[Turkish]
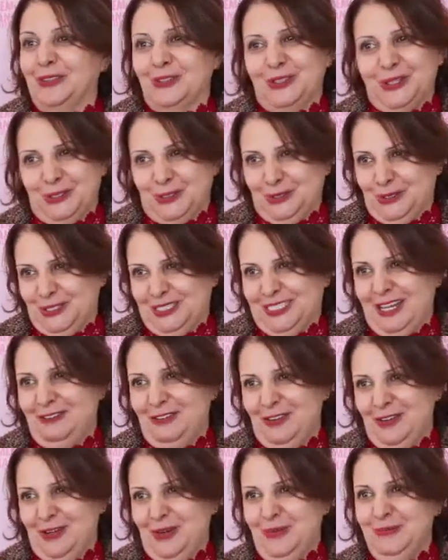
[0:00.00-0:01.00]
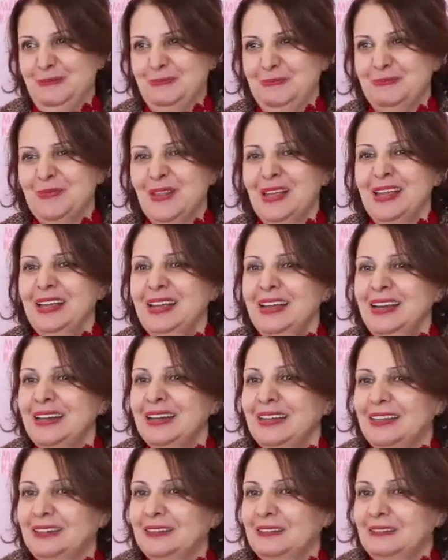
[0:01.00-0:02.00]
onu da çok seviyorum.
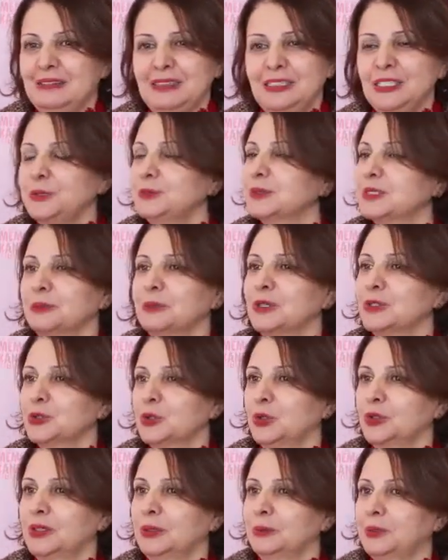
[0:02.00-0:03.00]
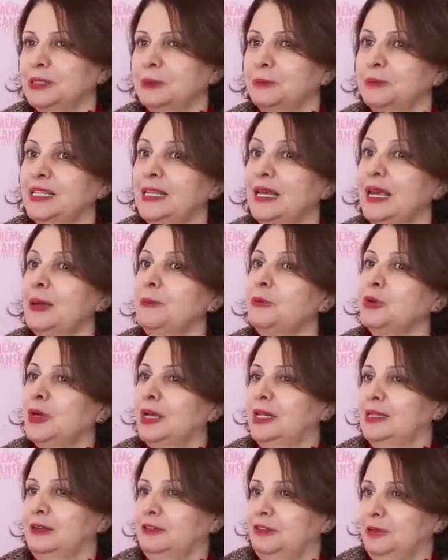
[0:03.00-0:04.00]
E, hiçbir zaman söğütlemedim. Bir de en büyük
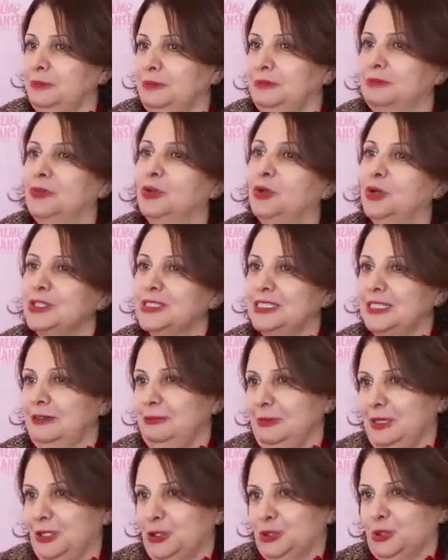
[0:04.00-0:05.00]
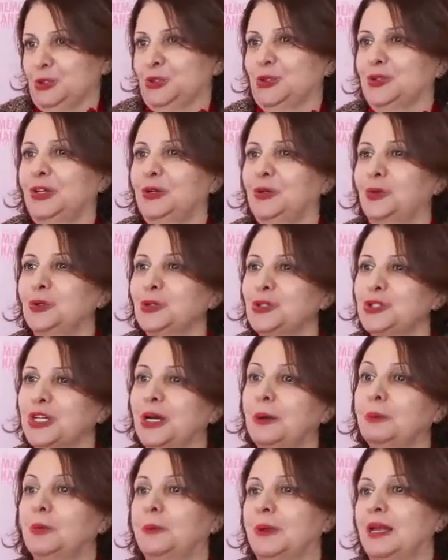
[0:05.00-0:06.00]
hedefim lösemiyle çocuklar
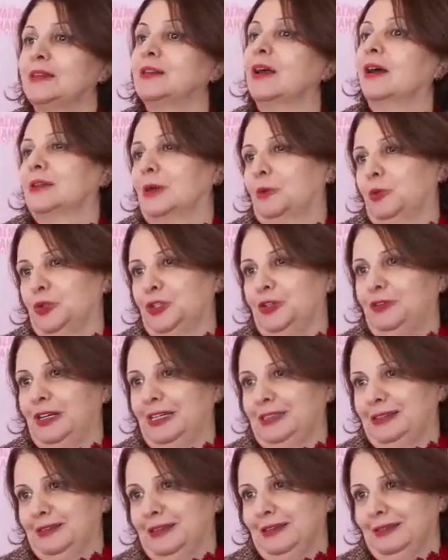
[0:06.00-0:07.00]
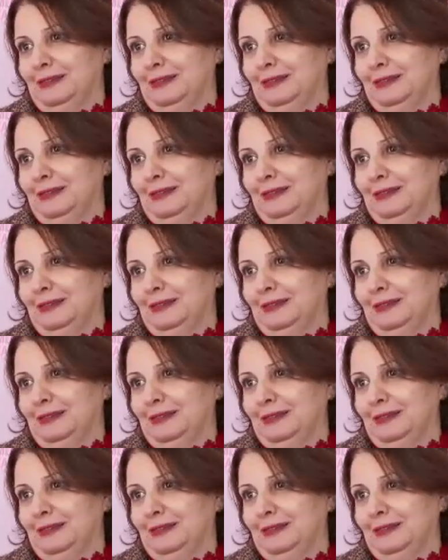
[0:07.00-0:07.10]
olunca bu beni daha da motive etti.